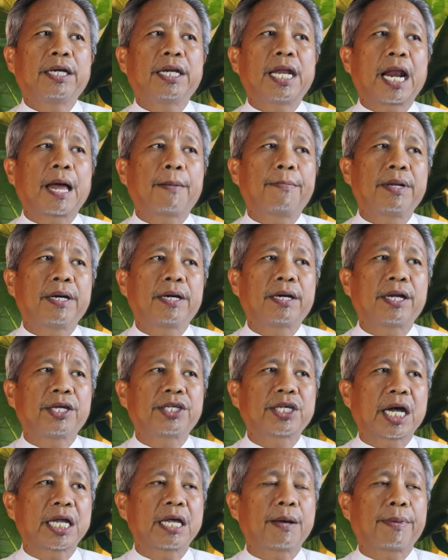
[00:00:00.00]
di dalam
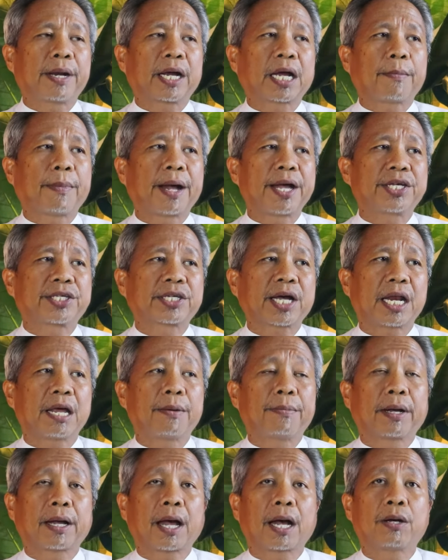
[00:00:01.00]
negeri saja mereka banyak sekali
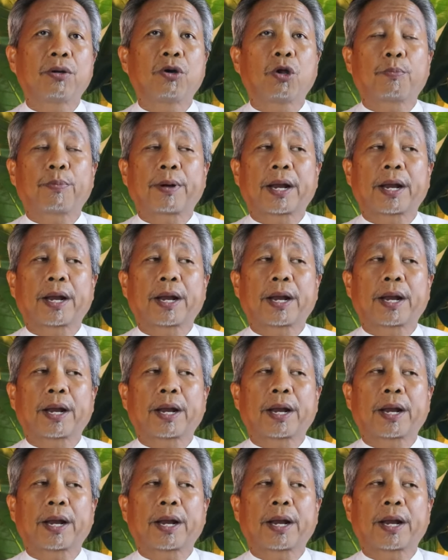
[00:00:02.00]
yang menganggur,